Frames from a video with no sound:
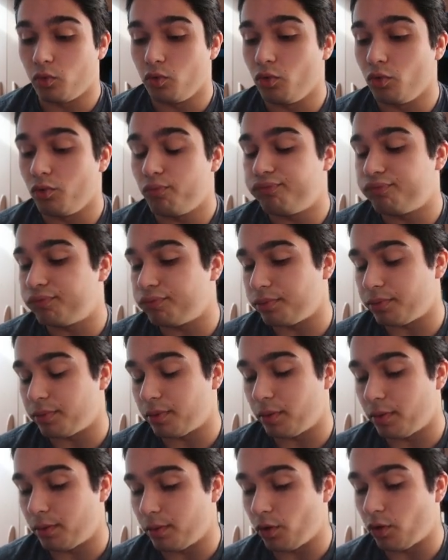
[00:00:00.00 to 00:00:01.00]
une,
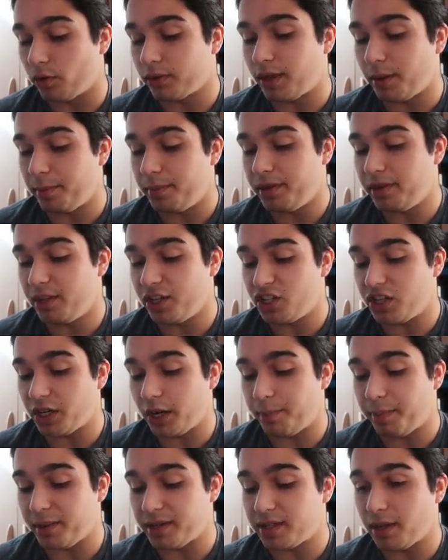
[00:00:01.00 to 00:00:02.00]
rentabilité, je
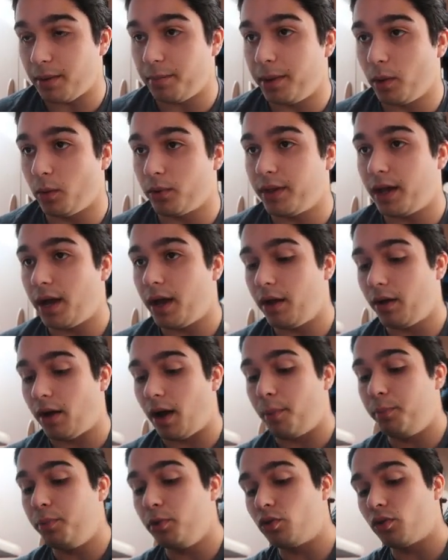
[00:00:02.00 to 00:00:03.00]
dirais pas ça, mais on a
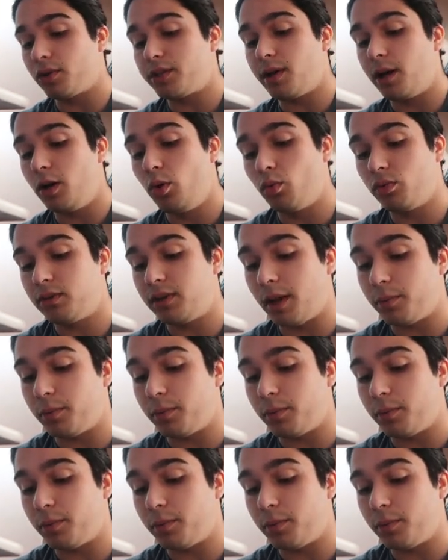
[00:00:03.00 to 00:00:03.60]
euh, un potentiel long